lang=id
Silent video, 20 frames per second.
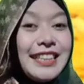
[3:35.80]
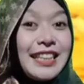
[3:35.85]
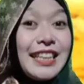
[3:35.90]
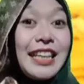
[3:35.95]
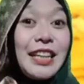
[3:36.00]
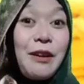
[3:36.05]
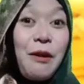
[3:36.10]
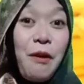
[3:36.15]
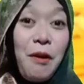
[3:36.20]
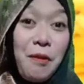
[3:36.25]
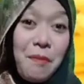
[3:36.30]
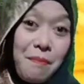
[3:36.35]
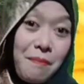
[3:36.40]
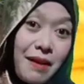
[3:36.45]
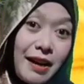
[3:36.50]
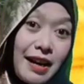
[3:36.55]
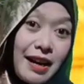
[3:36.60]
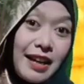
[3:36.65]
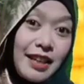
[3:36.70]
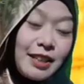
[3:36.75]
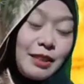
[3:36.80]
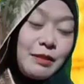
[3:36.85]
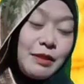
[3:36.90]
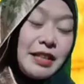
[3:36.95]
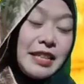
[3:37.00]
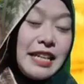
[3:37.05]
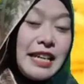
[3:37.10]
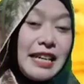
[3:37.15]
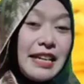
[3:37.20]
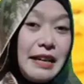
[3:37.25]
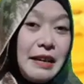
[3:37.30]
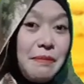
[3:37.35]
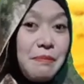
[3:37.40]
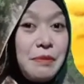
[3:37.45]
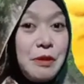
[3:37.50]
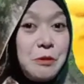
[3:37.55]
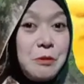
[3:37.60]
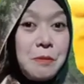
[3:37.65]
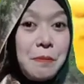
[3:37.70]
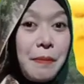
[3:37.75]
trikoma itu ada yang
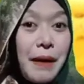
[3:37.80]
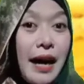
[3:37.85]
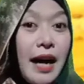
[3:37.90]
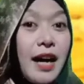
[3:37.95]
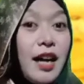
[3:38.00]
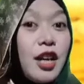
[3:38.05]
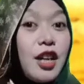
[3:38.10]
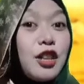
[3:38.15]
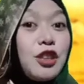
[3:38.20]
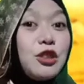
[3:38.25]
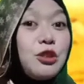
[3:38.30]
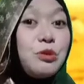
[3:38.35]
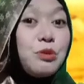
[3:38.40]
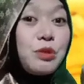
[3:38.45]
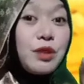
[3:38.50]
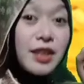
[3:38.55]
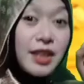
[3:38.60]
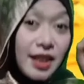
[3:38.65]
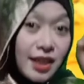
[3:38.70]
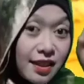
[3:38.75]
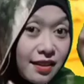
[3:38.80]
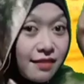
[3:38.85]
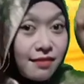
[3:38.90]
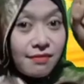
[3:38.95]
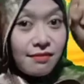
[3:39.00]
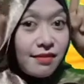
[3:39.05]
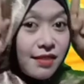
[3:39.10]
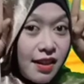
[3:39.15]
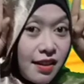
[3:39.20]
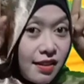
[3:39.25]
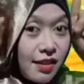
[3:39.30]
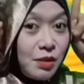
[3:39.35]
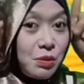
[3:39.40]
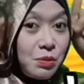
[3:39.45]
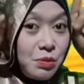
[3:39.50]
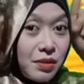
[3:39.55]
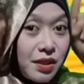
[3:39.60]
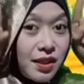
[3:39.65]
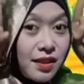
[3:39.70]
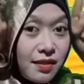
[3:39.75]
berupa duri ini ada
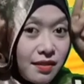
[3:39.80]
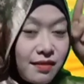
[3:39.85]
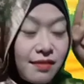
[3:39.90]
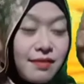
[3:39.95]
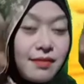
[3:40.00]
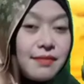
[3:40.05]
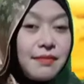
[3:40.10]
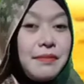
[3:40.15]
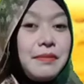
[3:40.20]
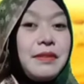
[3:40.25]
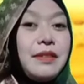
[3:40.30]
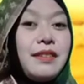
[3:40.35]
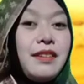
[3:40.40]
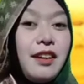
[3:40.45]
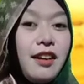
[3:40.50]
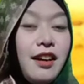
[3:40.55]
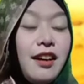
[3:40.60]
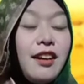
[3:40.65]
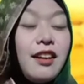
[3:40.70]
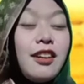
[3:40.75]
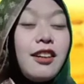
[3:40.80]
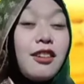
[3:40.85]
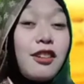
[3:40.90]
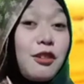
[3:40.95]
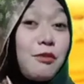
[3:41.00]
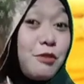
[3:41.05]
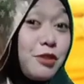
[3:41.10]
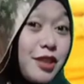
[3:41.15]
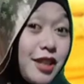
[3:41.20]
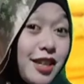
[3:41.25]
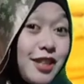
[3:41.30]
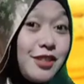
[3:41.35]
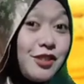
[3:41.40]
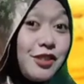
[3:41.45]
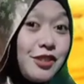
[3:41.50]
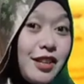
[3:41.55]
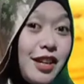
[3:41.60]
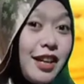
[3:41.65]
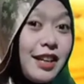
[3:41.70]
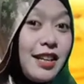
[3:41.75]
duri ya kemudian
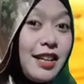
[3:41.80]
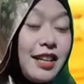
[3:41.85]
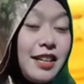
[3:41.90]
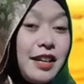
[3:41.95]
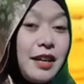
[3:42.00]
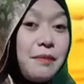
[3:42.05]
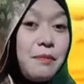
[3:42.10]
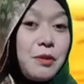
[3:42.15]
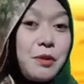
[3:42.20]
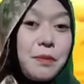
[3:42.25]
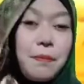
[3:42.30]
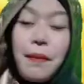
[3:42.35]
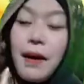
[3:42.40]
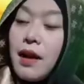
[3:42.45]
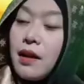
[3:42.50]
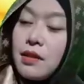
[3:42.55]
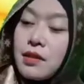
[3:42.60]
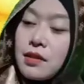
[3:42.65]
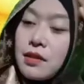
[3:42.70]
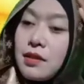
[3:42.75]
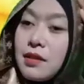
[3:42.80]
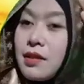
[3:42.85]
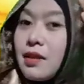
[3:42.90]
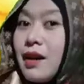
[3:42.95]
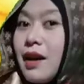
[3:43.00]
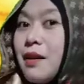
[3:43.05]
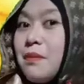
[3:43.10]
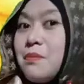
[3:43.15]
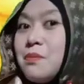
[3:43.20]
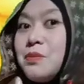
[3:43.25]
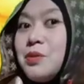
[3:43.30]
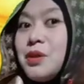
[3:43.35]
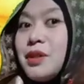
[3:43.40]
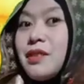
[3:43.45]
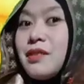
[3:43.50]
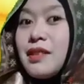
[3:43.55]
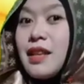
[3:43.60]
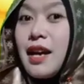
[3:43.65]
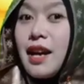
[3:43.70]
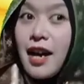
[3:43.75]
juga ada yang berupa rambut
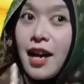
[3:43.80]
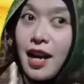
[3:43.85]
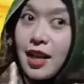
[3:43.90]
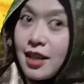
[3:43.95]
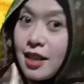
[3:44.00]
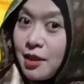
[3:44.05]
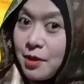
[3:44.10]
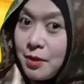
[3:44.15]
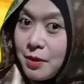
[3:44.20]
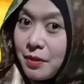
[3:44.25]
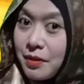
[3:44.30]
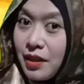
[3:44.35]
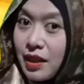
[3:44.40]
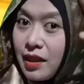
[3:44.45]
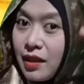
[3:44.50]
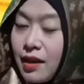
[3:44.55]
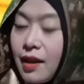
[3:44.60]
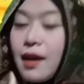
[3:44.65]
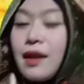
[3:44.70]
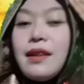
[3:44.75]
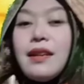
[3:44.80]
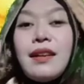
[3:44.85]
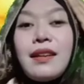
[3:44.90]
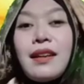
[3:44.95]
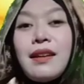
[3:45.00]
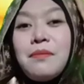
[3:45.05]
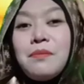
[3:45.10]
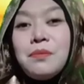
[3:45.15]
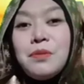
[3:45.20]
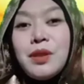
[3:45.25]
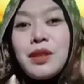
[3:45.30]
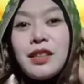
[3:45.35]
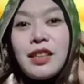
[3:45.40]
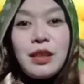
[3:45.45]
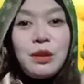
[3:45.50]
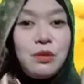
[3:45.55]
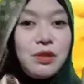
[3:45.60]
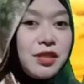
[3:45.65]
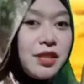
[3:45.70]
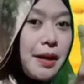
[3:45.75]
ada duri ada rambut
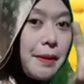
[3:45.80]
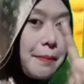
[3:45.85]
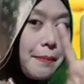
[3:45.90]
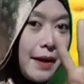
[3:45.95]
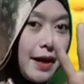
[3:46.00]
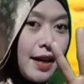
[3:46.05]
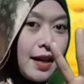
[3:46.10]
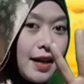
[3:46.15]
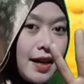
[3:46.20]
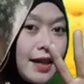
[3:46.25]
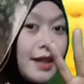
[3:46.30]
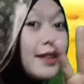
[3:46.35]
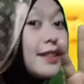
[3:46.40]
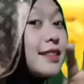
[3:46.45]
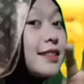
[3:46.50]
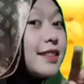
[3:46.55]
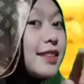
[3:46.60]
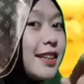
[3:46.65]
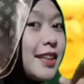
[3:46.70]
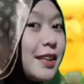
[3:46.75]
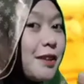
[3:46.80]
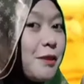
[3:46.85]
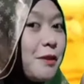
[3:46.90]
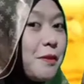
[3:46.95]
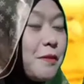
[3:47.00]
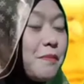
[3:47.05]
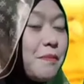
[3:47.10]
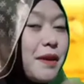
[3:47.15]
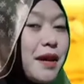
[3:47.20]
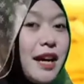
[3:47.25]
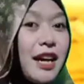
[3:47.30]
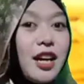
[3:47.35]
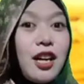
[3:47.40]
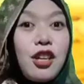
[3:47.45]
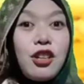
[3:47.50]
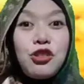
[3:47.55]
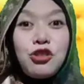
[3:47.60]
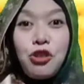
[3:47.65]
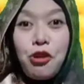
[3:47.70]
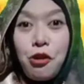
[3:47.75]
itu siapa trikoma
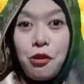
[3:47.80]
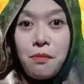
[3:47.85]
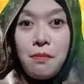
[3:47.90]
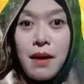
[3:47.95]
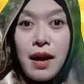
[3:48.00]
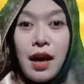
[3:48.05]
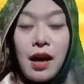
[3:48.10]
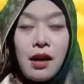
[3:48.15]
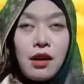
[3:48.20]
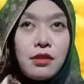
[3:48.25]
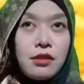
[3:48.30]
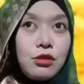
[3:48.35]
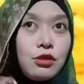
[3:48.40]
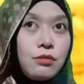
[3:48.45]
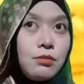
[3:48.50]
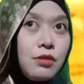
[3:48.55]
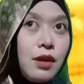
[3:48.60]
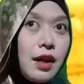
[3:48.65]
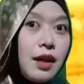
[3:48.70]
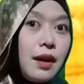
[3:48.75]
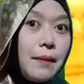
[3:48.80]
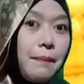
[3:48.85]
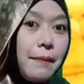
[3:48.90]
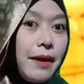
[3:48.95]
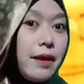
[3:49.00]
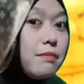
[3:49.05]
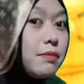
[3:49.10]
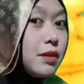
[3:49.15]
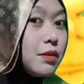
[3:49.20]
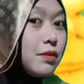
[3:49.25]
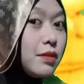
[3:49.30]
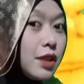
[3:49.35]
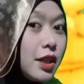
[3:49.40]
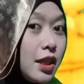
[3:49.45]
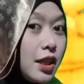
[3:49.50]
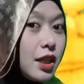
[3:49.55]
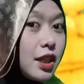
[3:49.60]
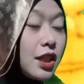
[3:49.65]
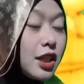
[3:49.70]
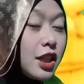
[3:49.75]
coba tumbuhan apa yang berduri